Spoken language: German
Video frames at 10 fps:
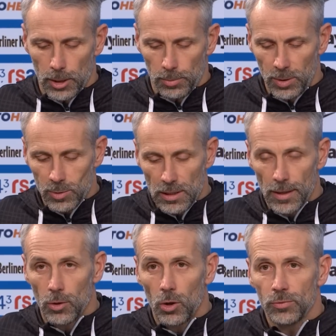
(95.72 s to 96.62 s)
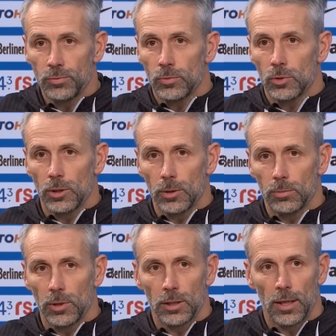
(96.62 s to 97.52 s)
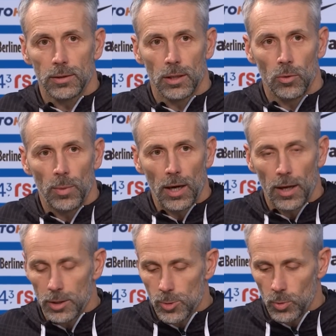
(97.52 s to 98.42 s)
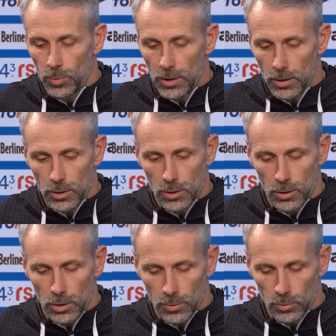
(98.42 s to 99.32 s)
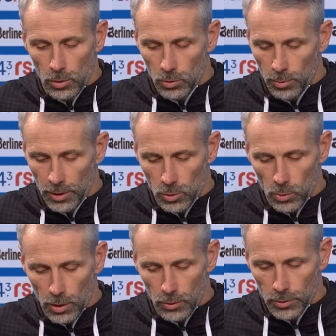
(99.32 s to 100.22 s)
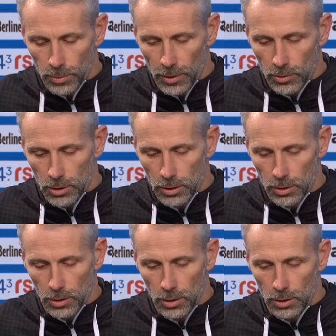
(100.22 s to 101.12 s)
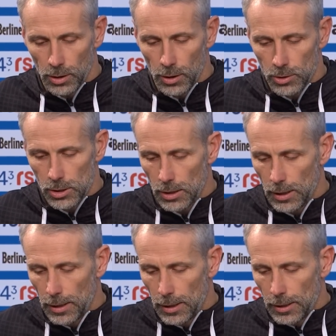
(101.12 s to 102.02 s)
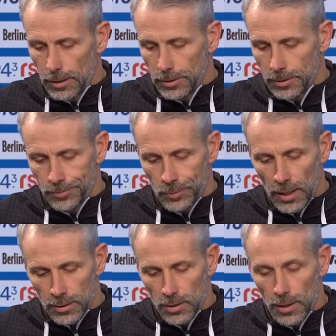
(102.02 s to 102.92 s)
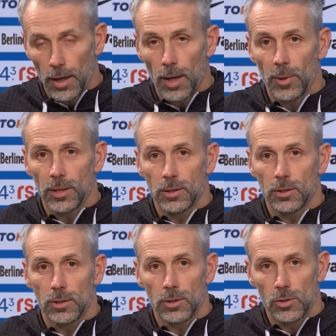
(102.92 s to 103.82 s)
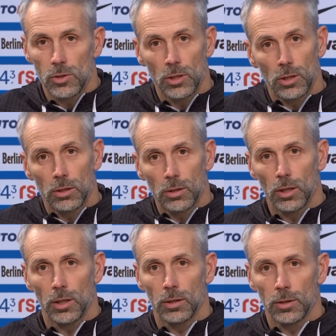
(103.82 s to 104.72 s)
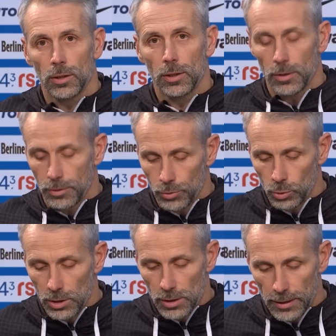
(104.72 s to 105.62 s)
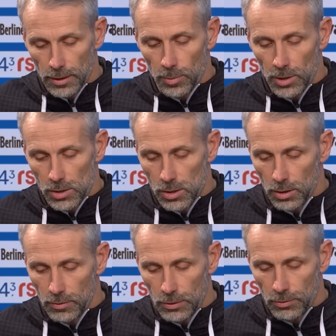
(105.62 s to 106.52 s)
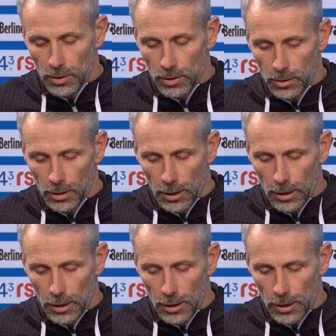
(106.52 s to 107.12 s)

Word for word: blieb es lange offen. Ähm, Hertha hat dann nochmal alles probiert, ähm, auch nochmal Druck aufgebaut äh, hinten raus. Ein hart erarbeiteter Sieg gegen äh, ein gutes Hertha BSC, wie ich finde,